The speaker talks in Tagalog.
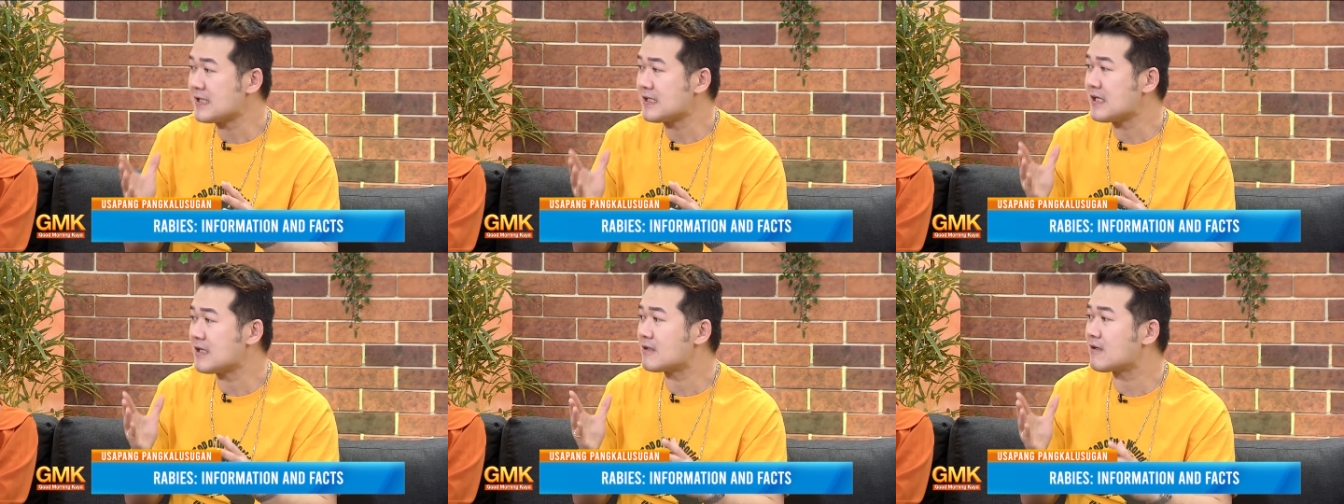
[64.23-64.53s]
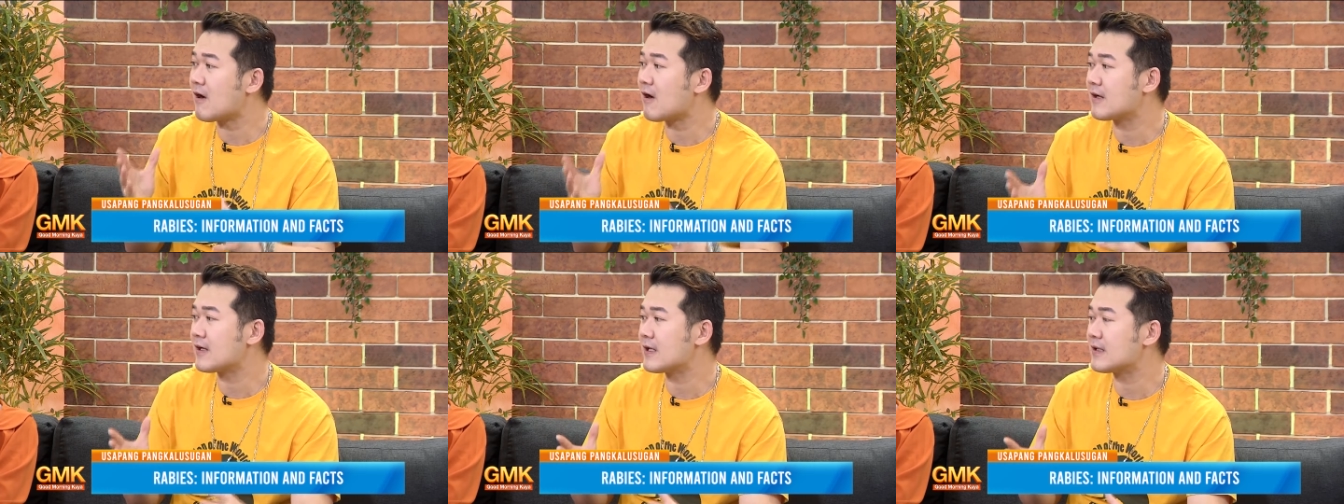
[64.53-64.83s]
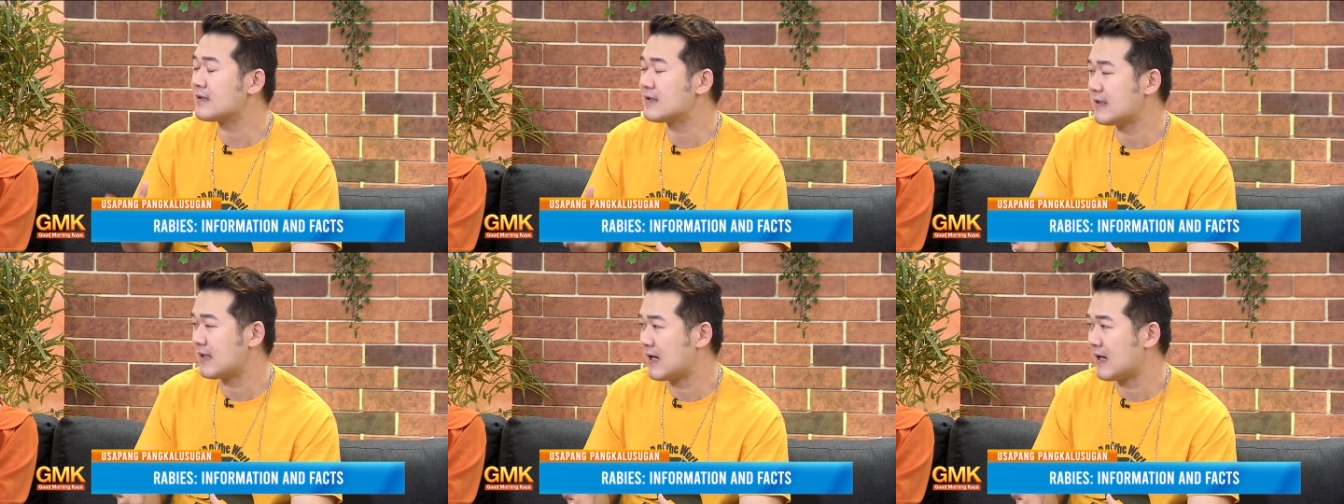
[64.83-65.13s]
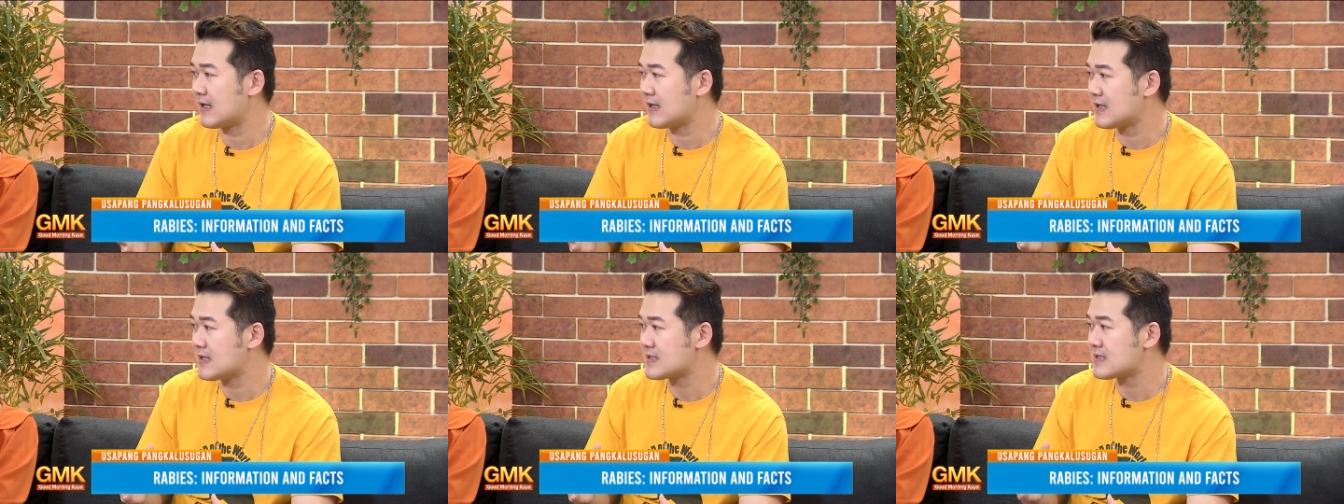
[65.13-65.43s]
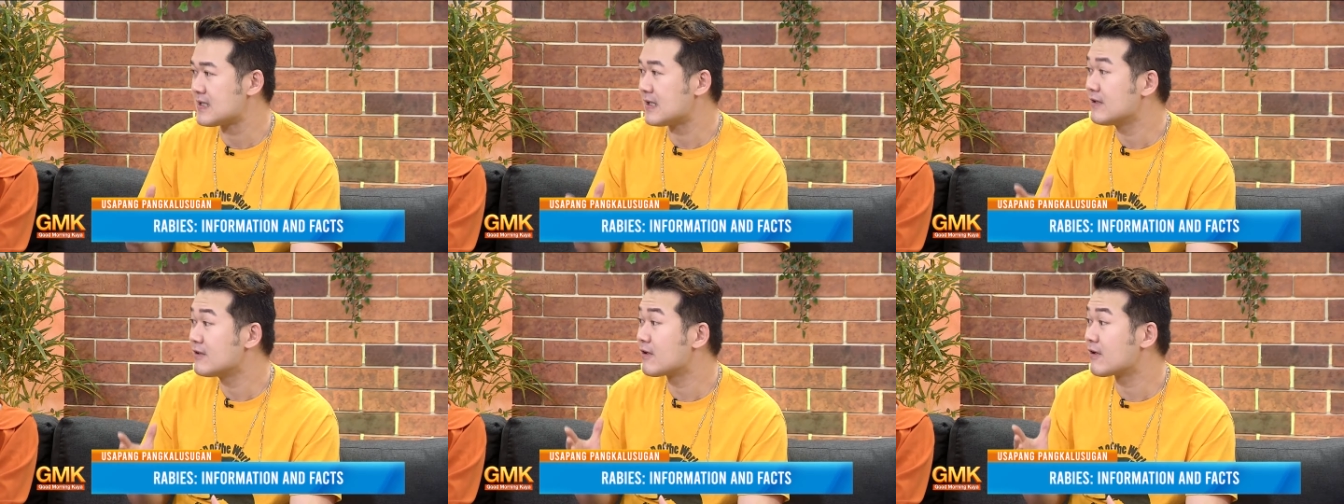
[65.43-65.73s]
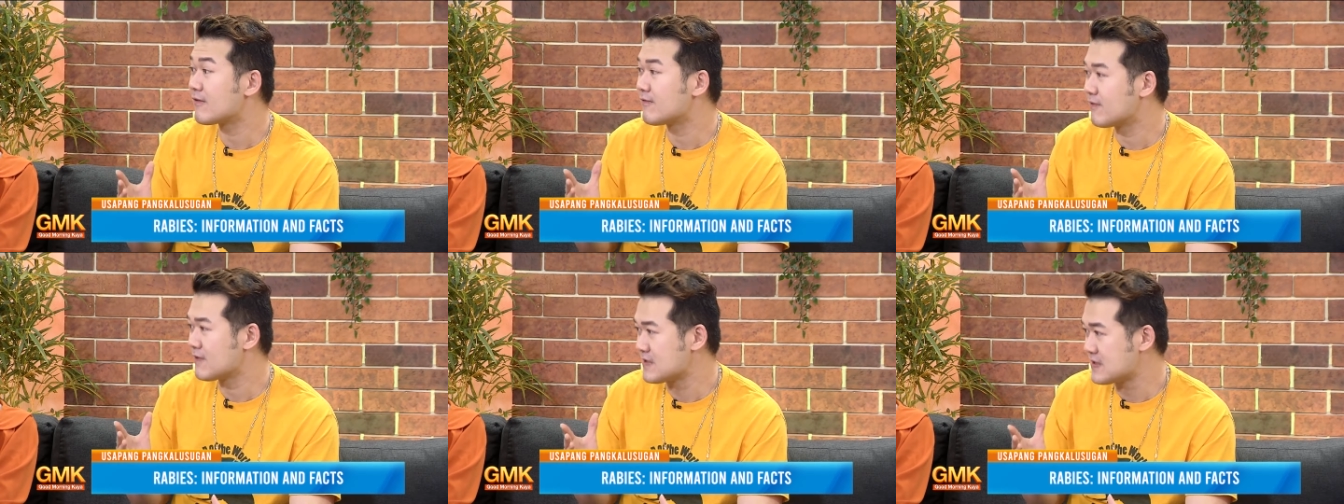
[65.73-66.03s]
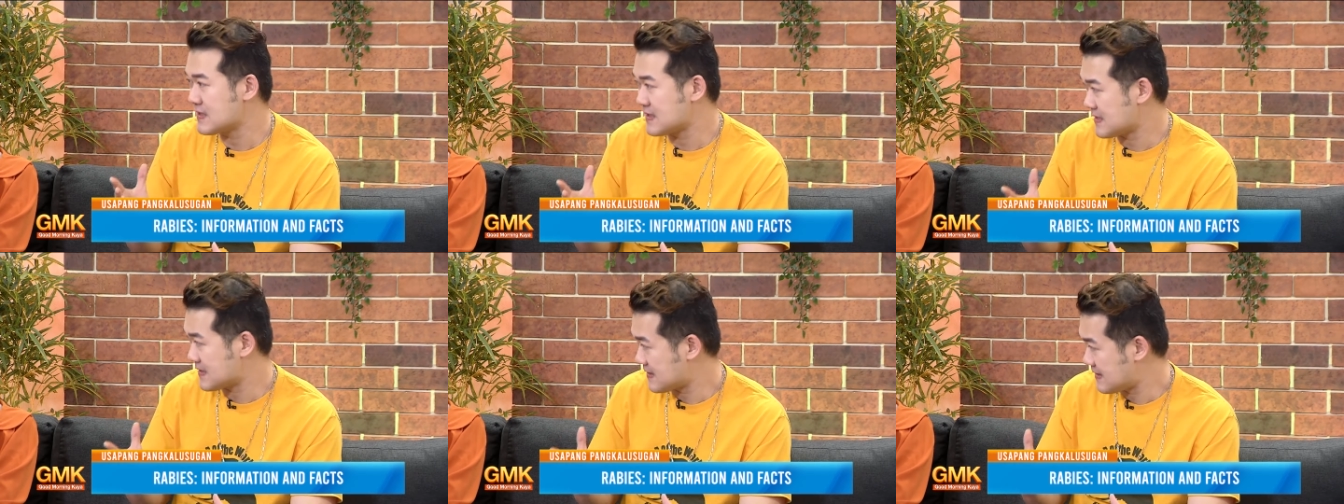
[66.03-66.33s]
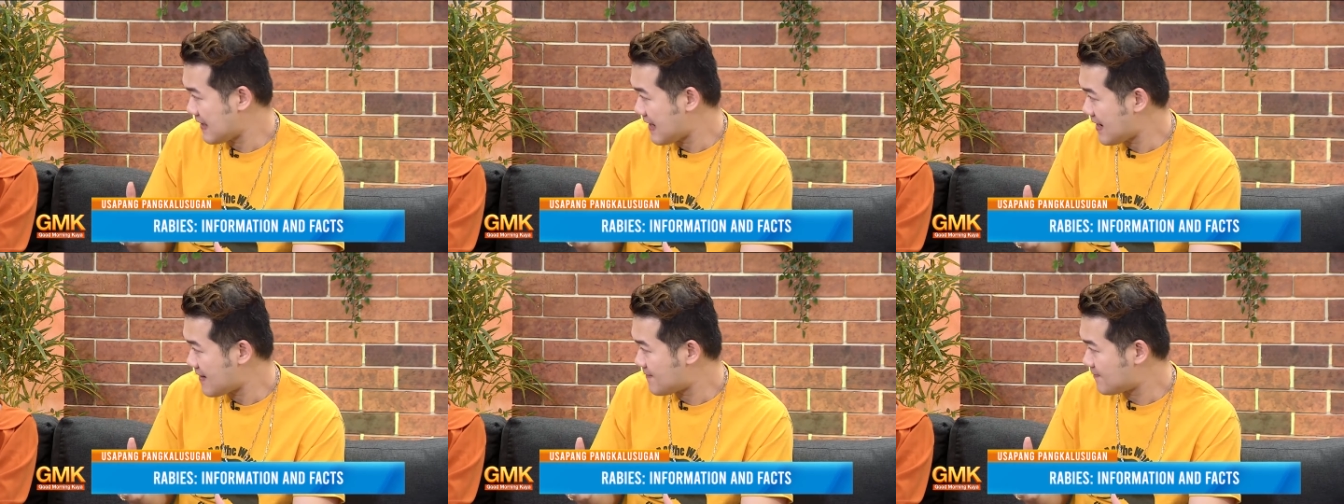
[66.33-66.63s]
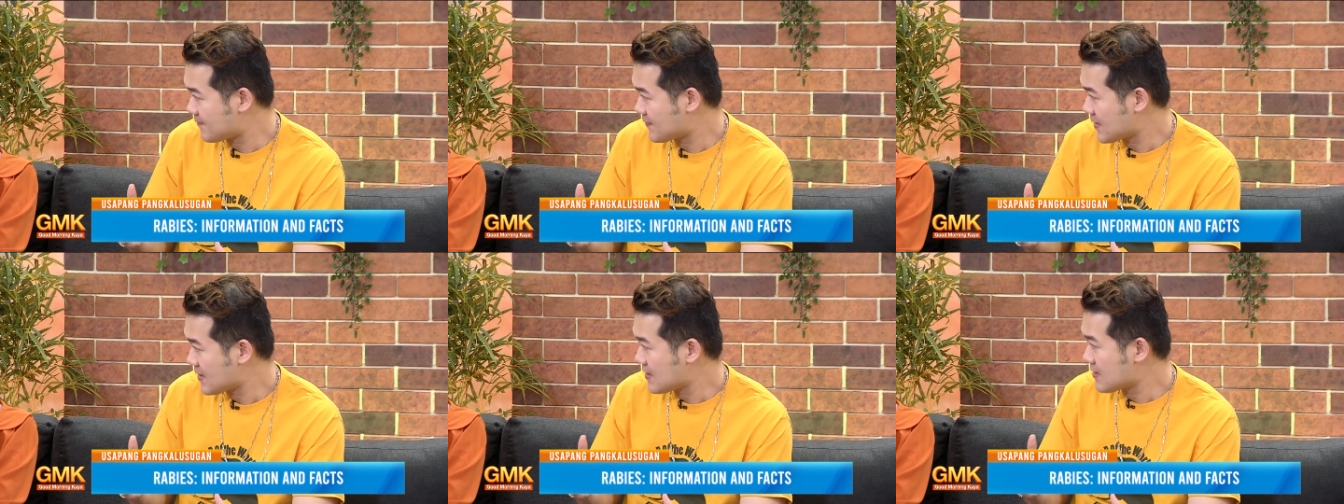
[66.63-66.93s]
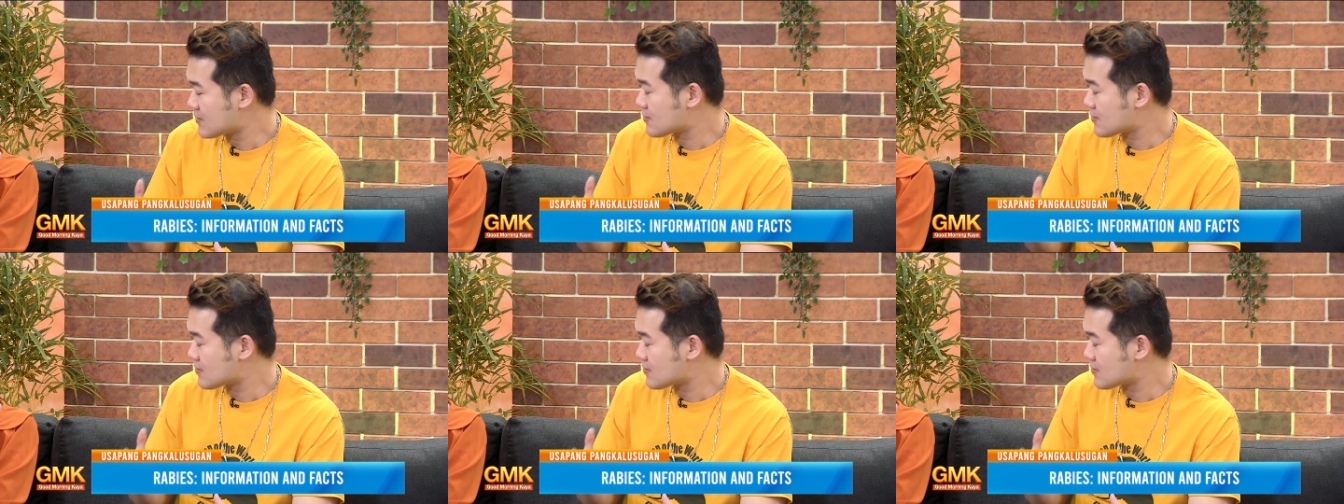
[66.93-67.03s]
Kasi ang target niya is the nervous system.